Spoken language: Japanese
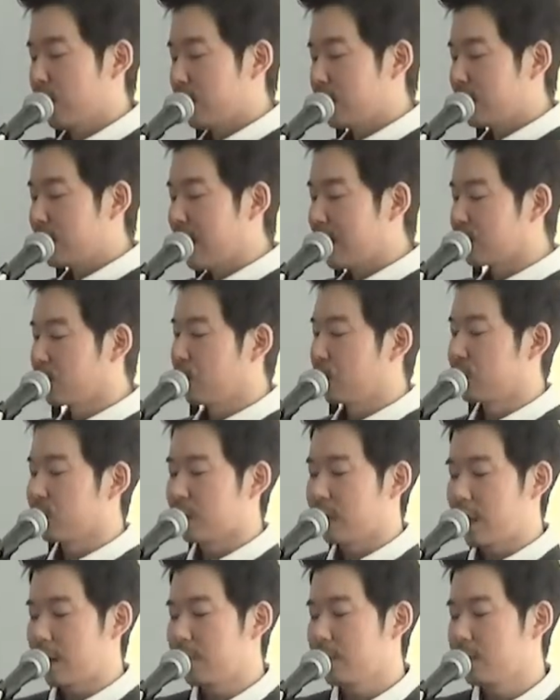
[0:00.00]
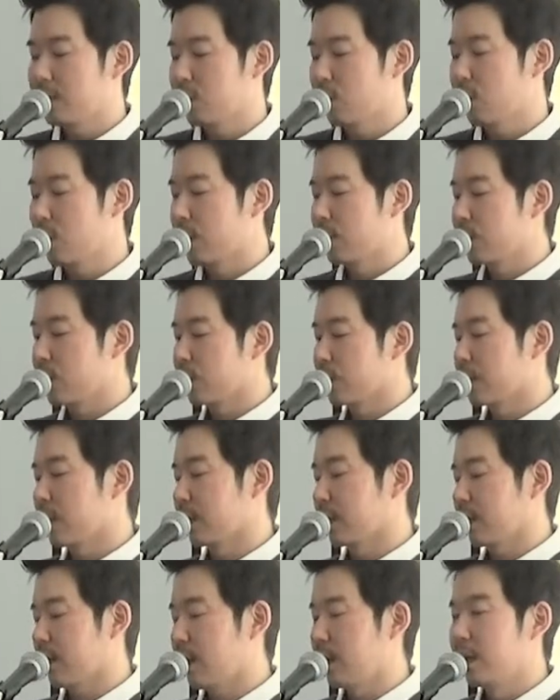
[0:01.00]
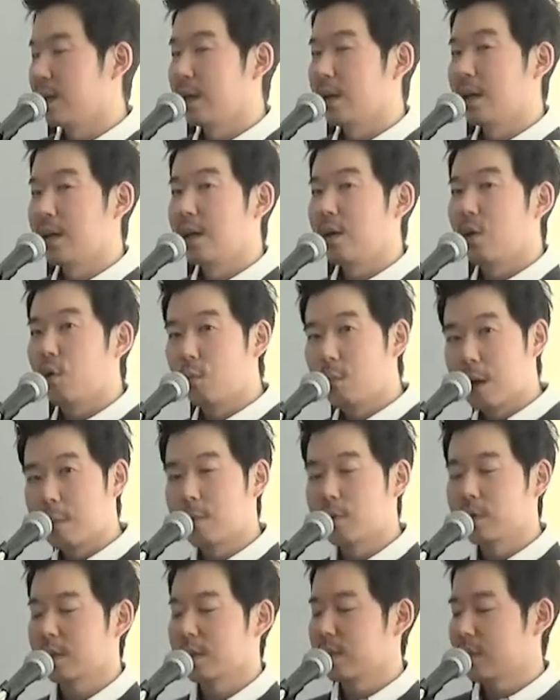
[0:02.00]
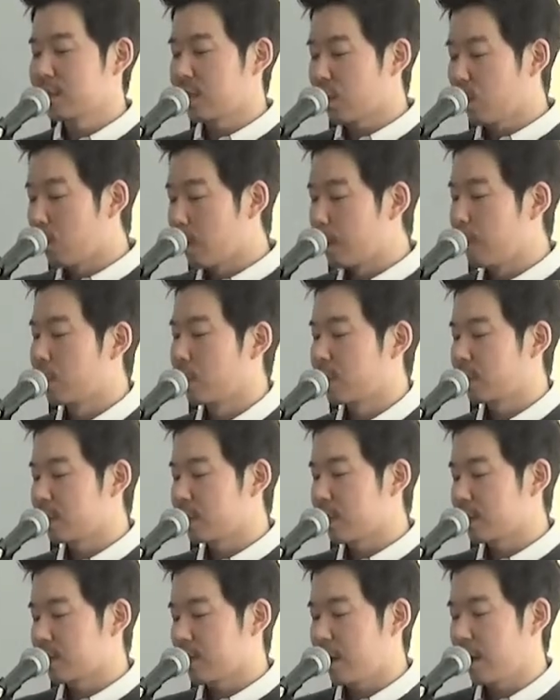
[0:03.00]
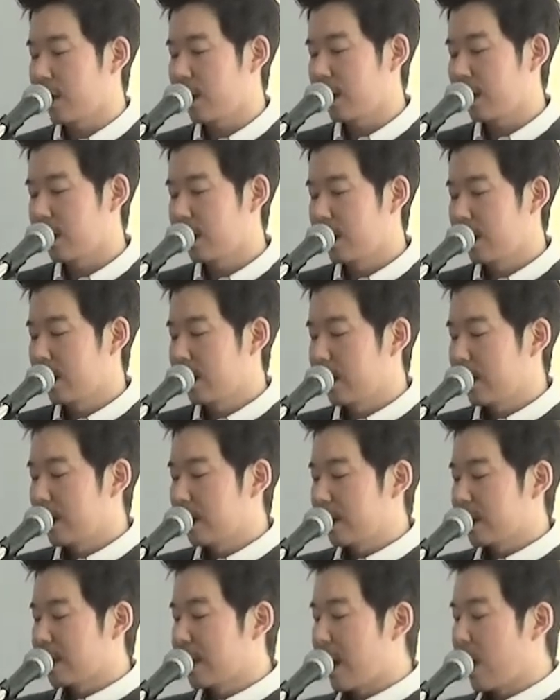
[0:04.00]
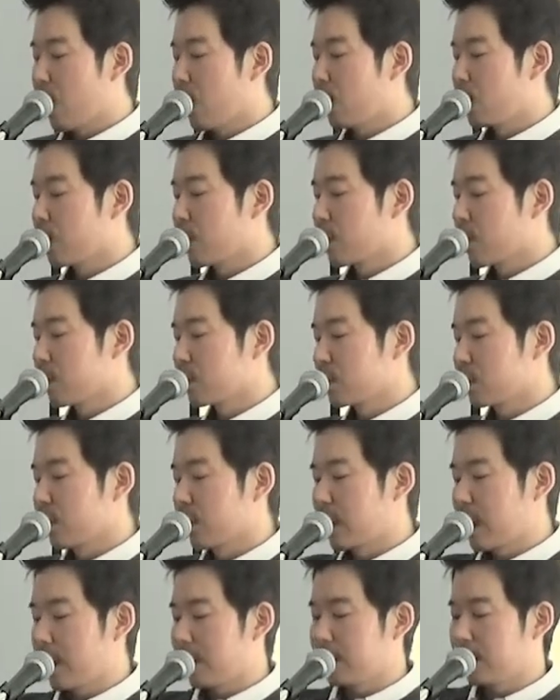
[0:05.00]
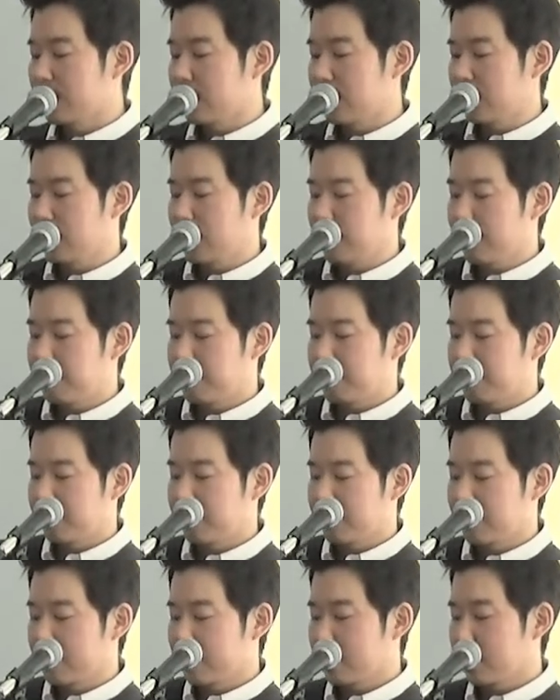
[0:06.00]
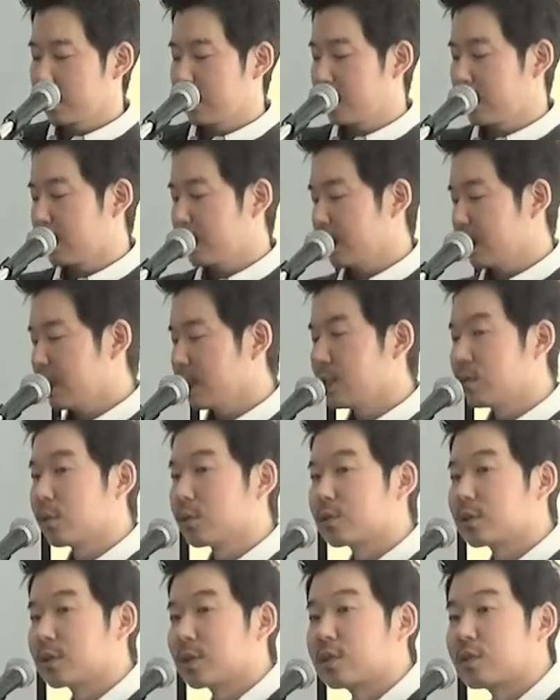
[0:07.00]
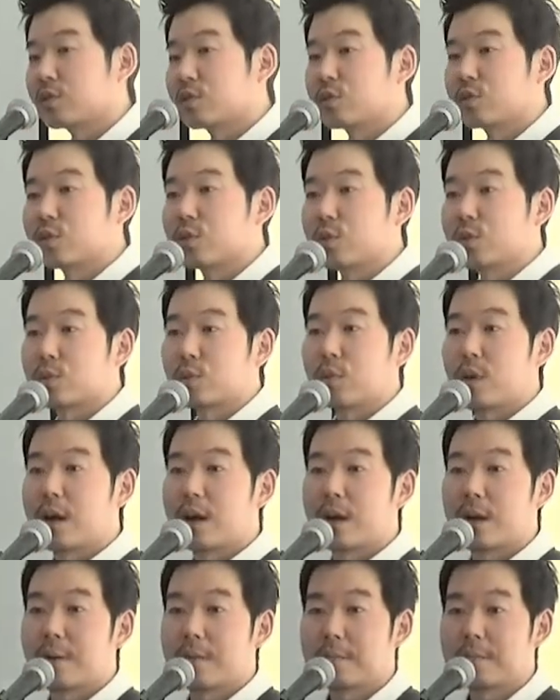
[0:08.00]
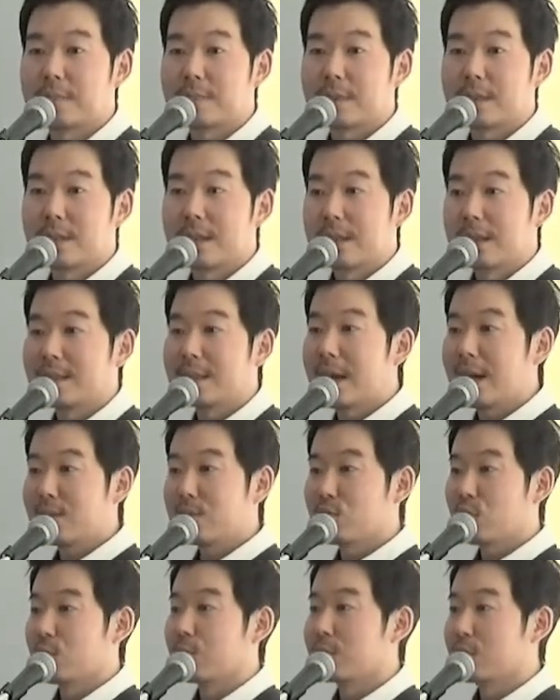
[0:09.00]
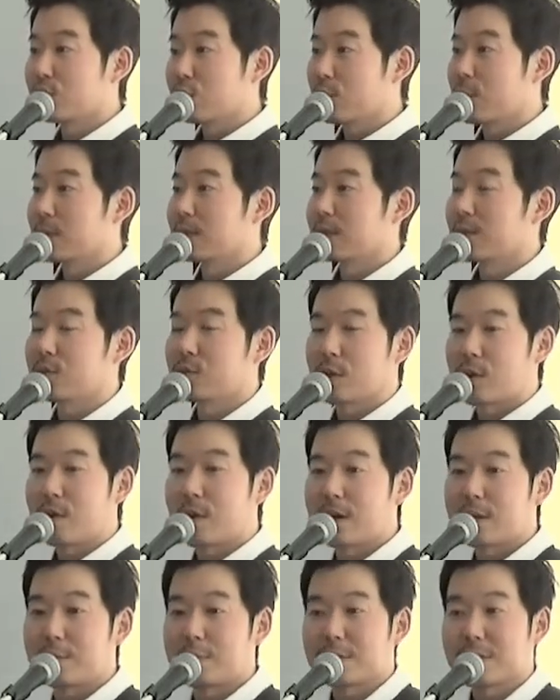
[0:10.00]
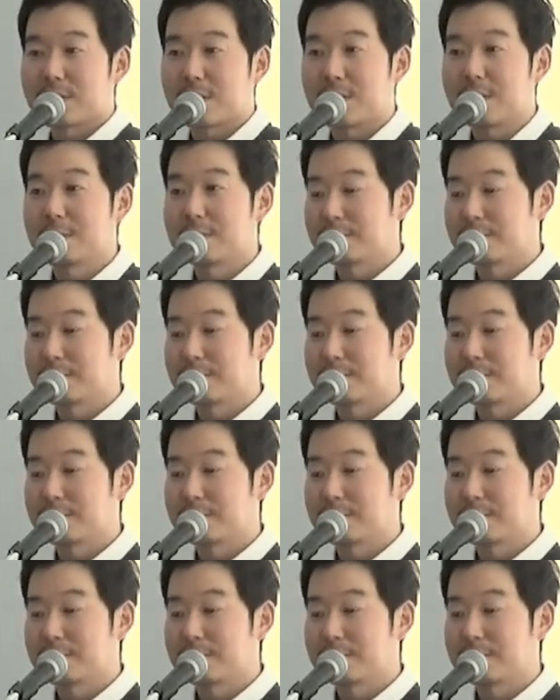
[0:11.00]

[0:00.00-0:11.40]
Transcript: 宿る神に拝むようになった。お守りください、お守りください、八百万の神に祈っているということは何を認めているのか分かりますか？